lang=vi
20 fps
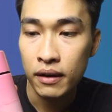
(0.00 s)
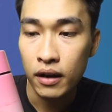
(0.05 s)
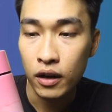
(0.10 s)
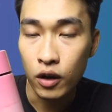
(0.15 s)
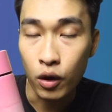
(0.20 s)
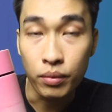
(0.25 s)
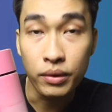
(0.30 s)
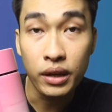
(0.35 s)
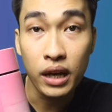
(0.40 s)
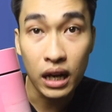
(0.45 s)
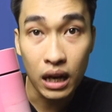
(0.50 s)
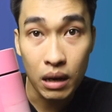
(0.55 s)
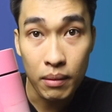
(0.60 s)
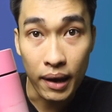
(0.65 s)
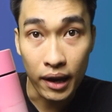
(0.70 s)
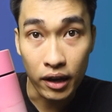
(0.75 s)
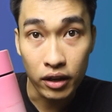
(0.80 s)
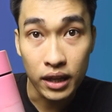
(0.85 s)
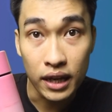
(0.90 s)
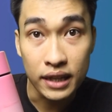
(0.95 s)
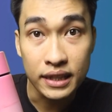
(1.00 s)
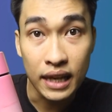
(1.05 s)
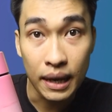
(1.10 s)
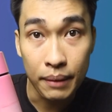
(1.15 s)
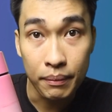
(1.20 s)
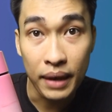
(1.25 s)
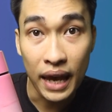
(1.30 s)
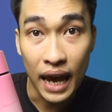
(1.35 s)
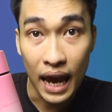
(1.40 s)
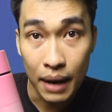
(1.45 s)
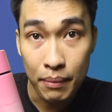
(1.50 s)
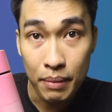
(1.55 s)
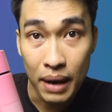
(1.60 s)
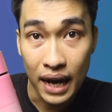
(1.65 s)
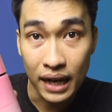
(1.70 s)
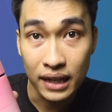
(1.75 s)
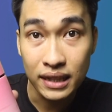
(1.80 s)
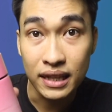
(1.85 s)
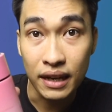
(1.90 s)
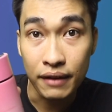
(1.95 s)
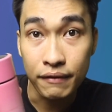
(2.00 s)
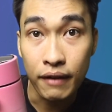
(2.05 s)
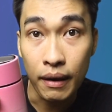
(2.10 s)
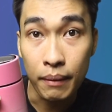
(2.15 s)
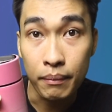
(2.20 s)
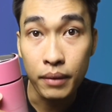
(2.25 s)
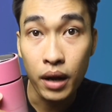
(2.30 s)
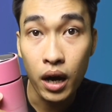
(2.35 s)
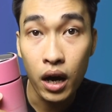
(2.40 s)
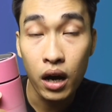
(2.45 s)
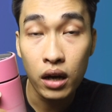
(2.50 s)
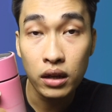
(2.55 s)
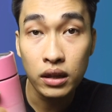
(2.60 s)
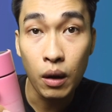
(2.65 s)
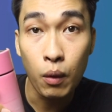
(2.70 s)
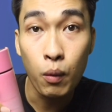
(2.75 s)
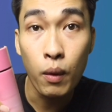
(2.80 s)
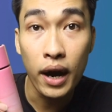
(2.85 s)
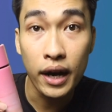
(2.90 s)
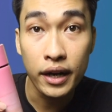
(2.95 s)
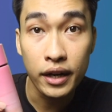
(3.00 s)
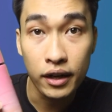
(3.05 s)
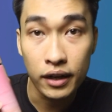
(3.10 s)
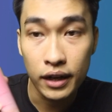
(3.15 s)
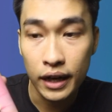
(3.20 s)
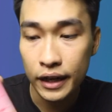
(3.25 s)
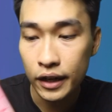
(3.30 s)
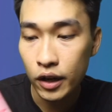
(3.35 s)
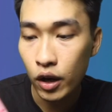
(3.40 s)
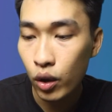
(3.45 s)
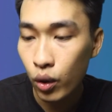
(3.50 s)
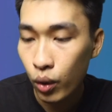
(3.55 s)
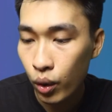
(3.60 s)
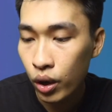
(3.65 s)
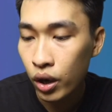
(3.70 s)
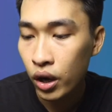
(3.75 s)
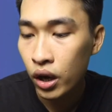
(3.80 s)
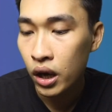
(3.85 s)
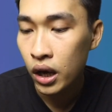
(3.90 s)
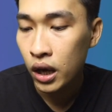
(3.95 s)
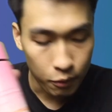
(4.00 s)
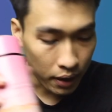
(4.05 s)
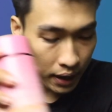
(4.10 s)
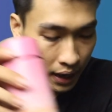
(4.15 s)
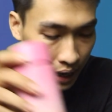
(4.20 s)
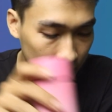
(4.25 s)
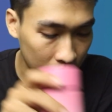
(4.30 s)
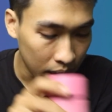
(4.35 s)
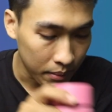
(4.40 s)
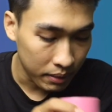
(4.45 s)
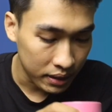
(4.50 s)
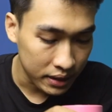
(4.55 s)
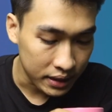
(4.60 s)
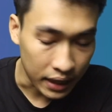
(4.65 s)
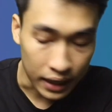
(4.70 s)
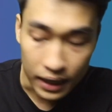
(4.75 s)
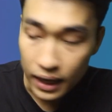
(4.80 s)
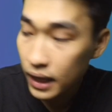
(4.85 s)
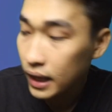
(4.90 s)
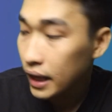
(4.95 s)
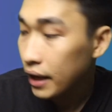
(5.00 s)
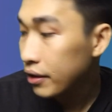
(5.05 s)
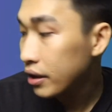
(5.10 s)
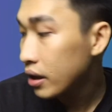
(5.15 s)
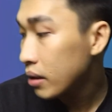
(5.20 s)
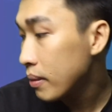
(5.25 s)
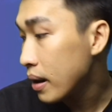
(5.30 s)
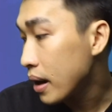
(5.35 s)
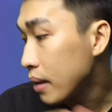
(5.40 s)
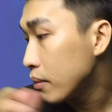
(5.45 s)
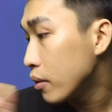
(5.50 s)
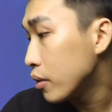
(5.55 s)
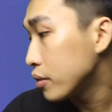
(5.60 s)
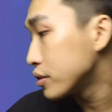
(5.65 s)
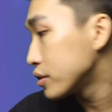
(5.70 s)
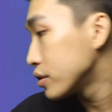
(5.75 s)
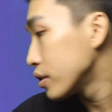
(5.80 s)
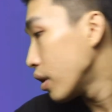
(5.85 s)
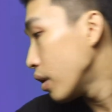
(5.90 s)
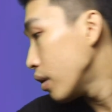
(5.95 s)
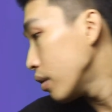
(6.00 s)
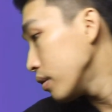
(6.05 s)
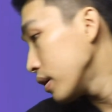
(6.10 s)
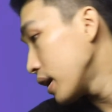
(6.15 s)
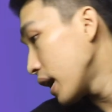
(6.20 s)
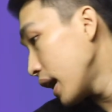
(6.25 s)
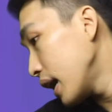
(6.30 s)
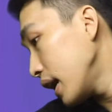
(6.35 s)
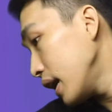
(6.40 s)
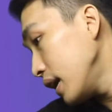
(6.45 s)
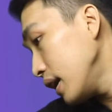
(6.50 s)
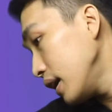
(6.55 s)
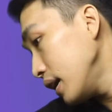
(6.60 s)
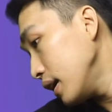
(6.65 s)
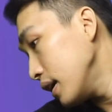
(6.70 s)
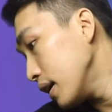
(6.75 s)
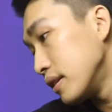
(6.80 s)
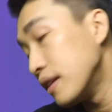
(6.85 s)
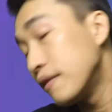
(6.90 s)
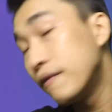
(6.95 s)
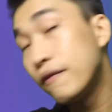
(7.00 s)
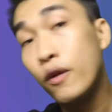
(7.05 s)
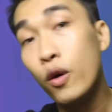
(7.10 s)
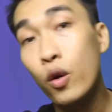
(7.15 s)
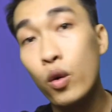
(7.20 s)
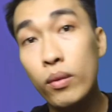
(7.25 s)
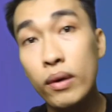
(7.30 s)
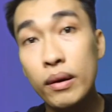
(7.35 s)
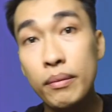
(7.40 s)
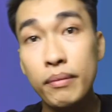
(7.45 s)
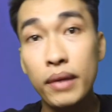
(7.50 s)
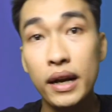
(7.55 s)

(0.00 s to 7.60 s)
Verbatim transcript: Cũng như là các bạn có thể xem giá bán sản phẩm đó thông qua cái đường link đó luôn. Ngoài ra thì mình sẽ giới thiệu cho các bạn một số cái dịch vụ bên